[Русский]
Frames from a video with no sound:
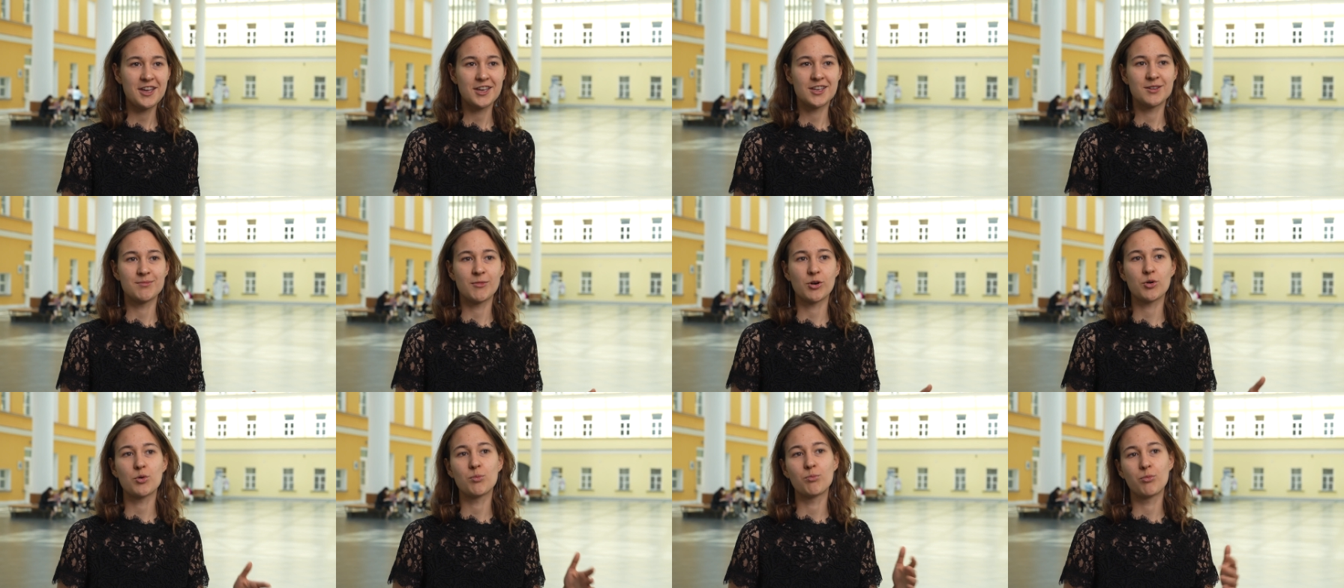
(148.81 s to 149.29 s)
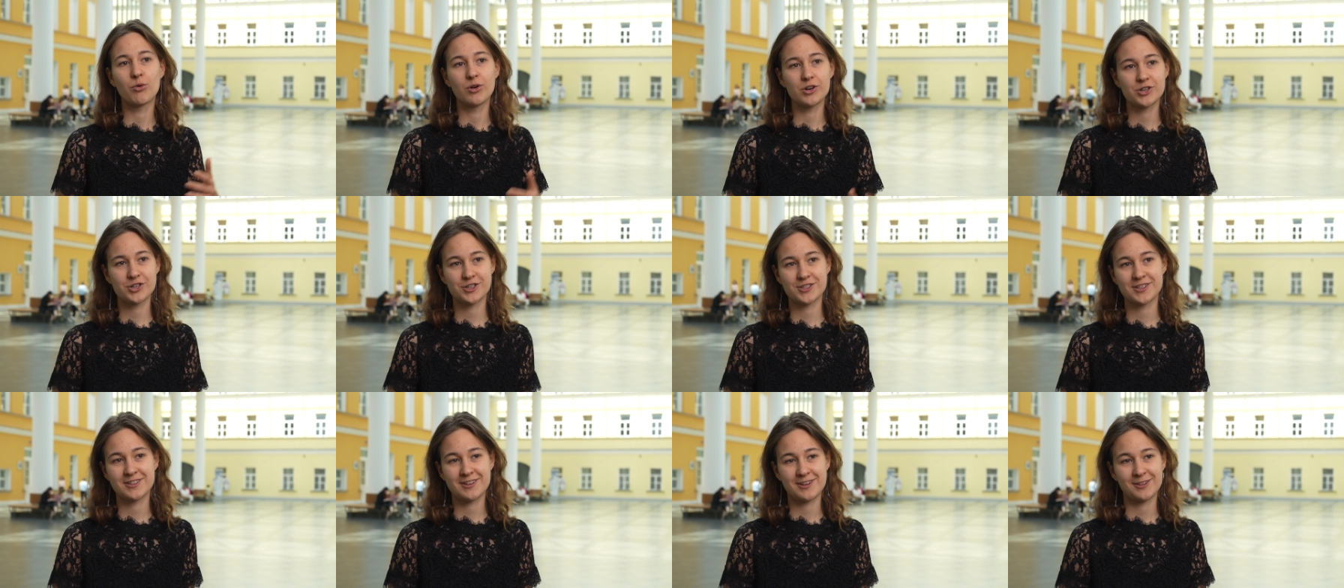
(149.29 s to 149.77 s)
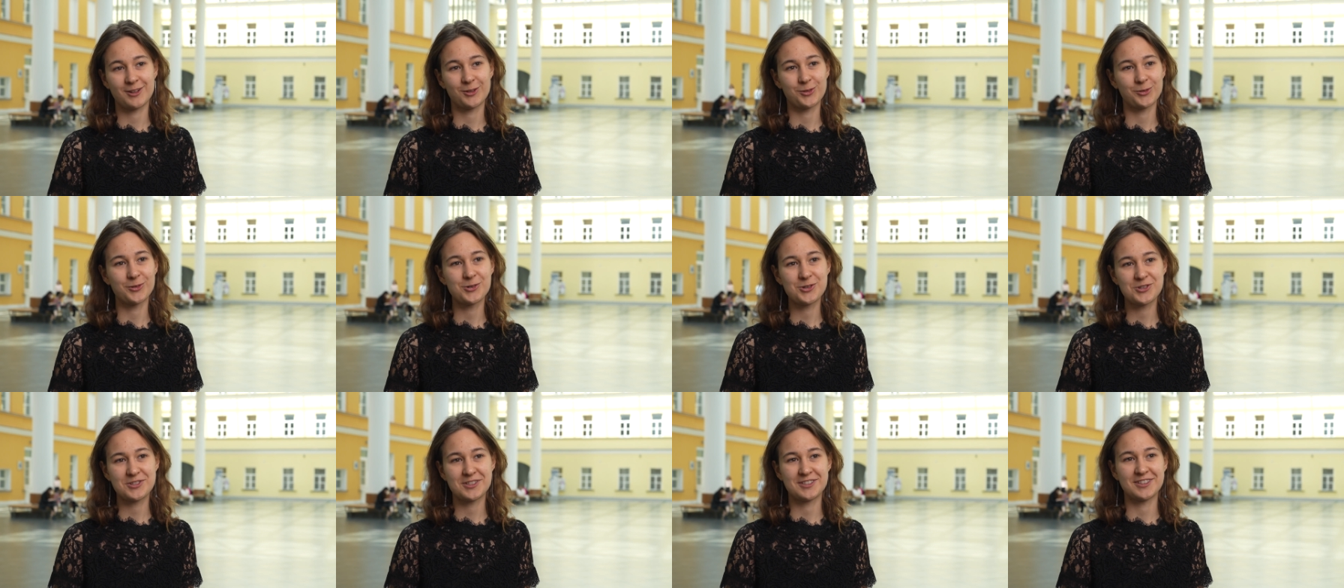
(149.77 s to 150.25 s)
и могу больше
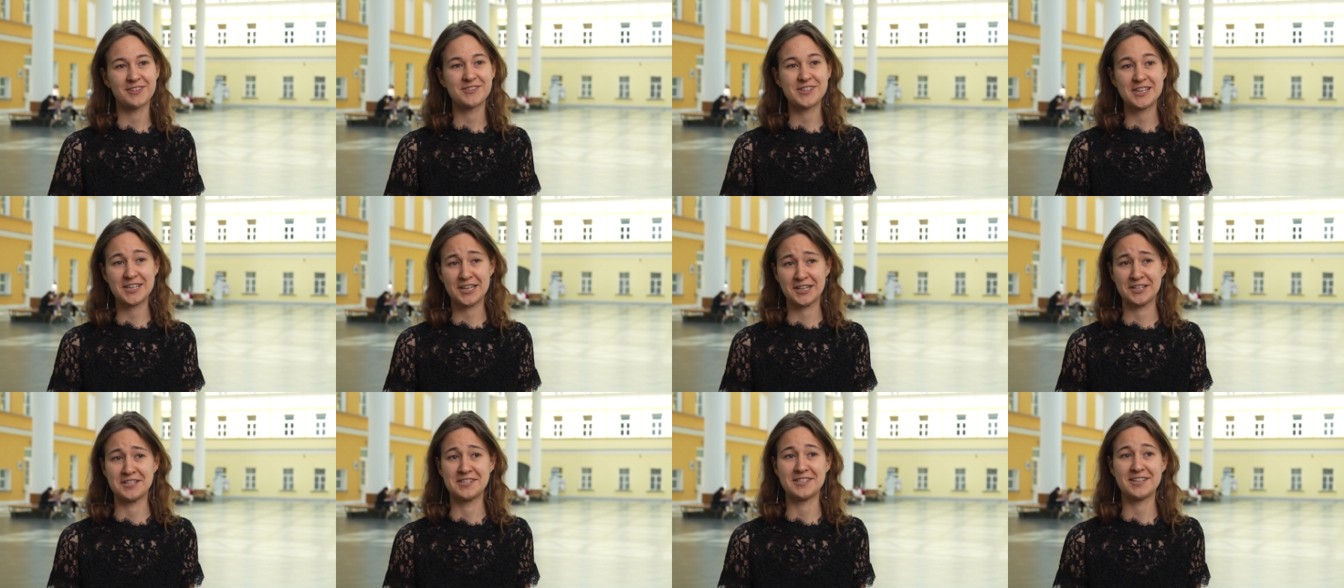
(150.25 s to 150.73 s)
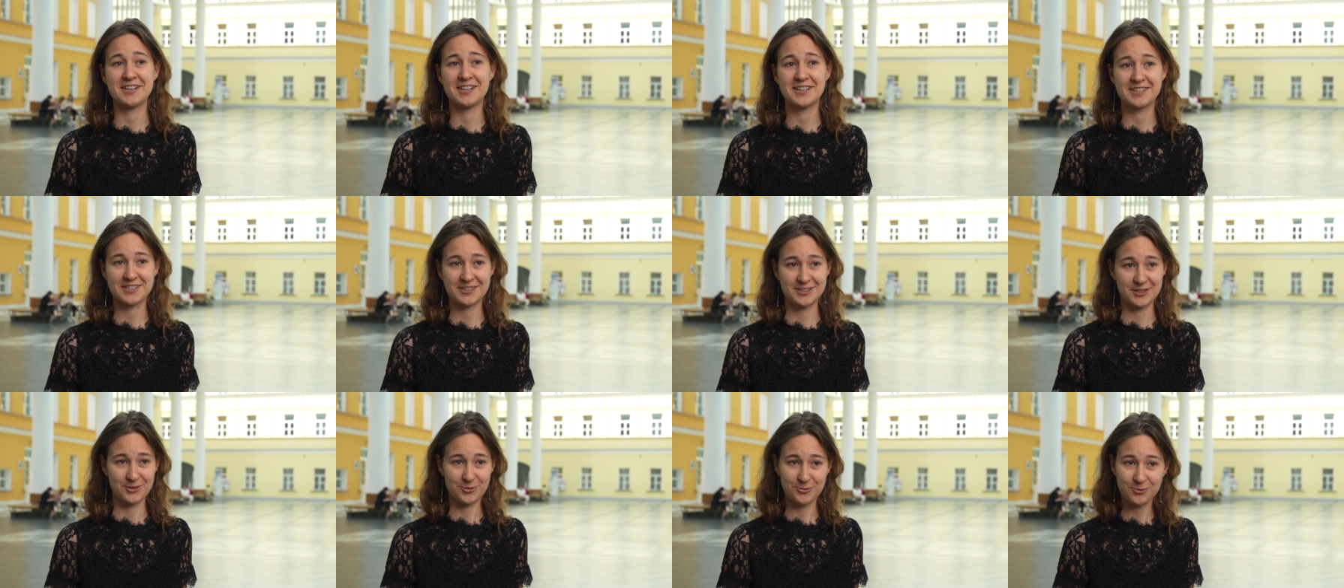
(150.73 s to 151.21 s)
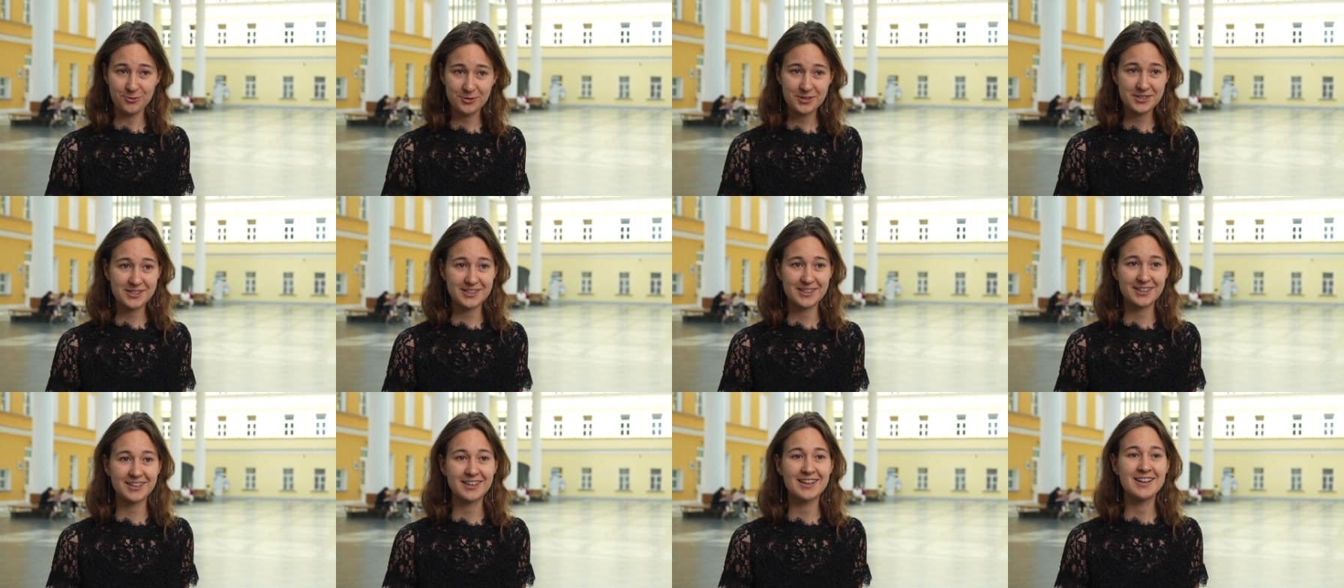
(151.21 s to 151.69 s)
сосредоточиться на всяких интересных
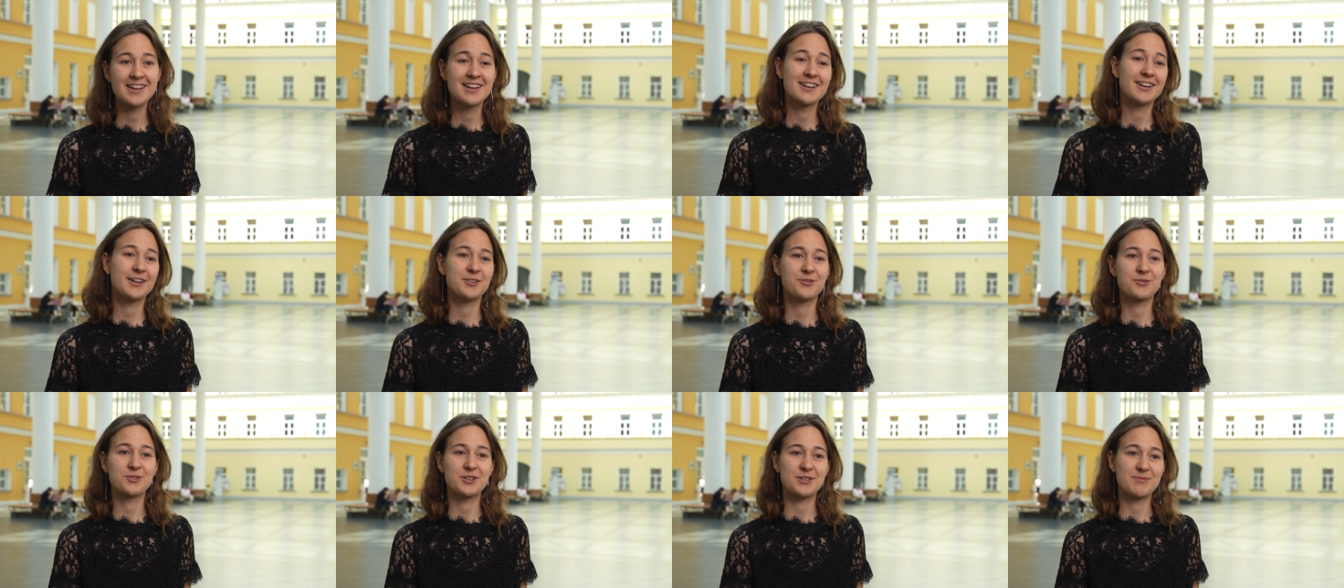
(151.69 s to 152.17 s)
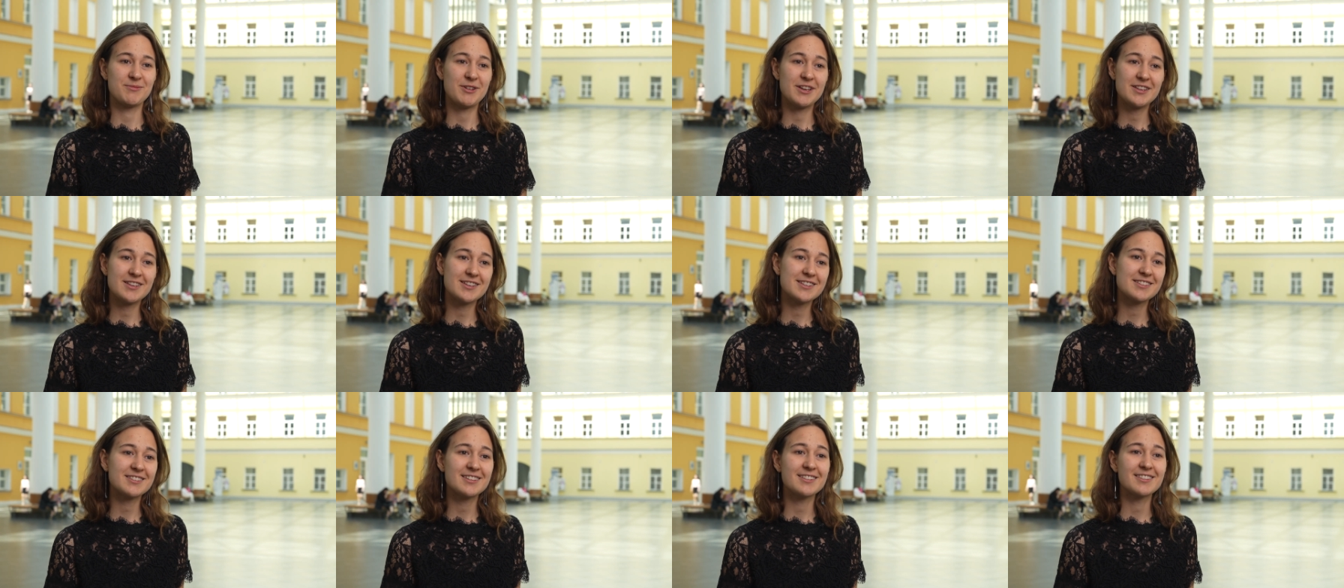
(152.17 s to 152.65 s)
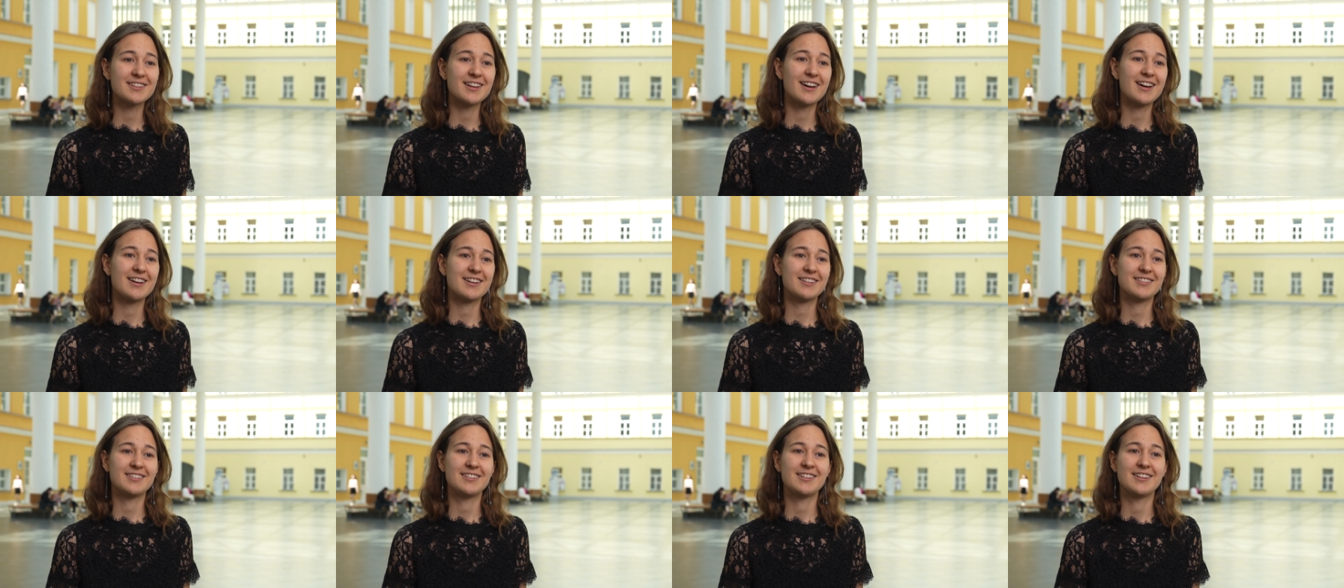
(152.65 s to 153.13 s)
курсах, которые менее
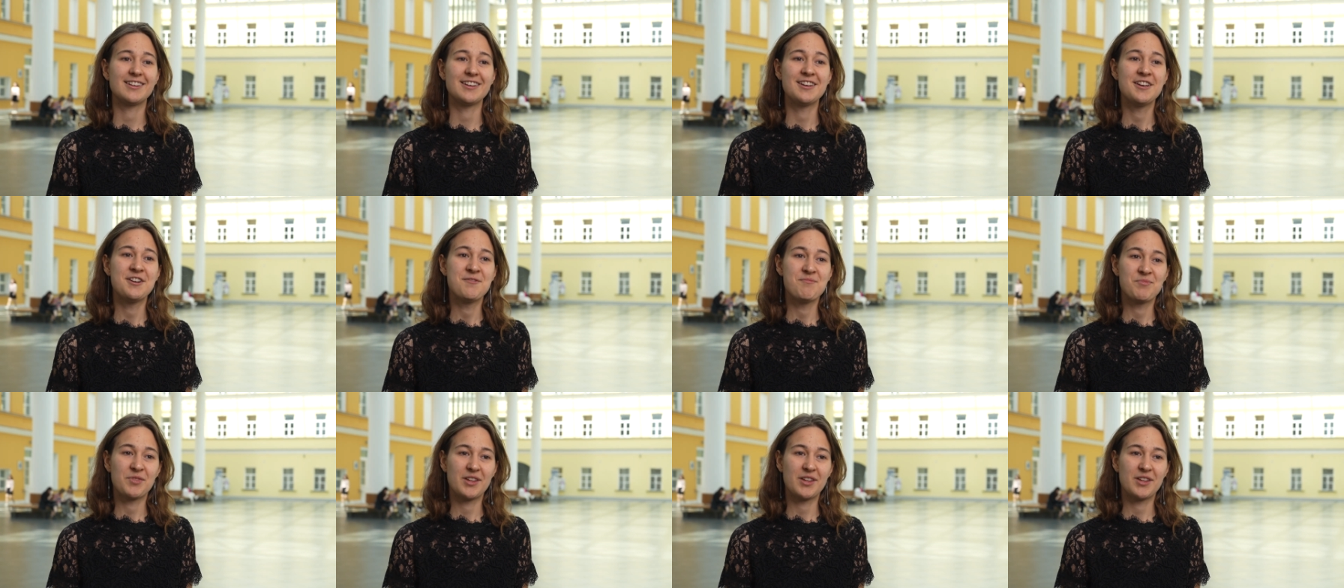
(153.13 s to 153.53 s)
стандартные,